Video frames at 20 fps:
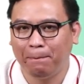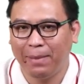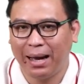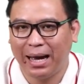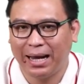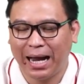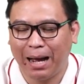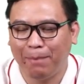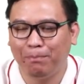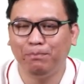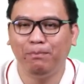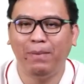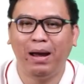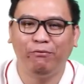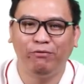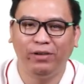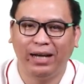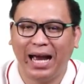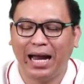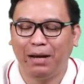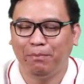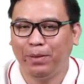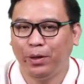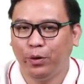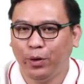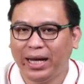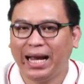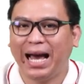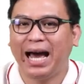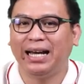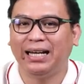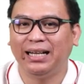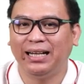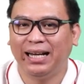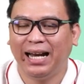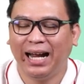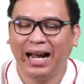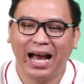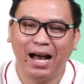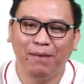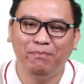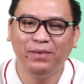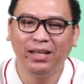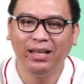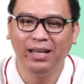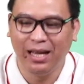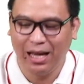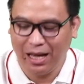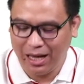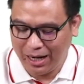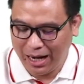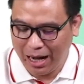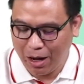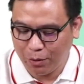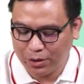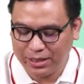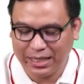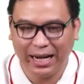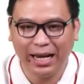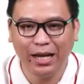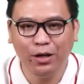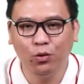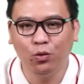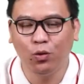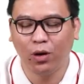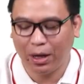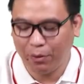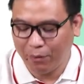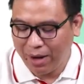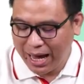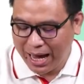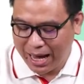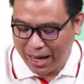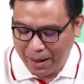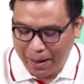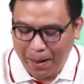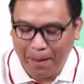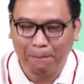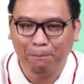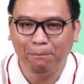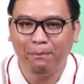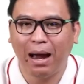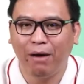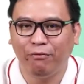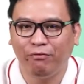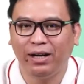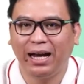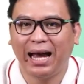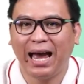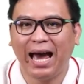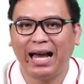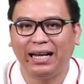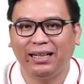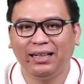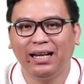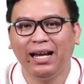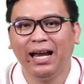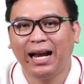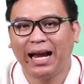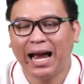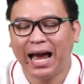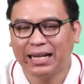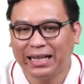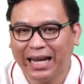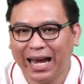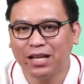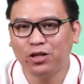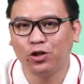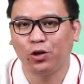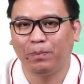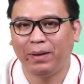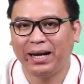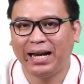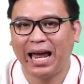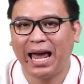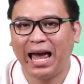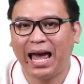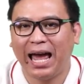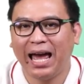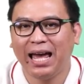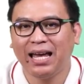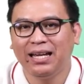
มาทำแบบฝึกหัดไปด้วยกันนะครับ เราจะได้ดูกันว่า แบบฝึกหัดการแก้โจทย์ปัญหา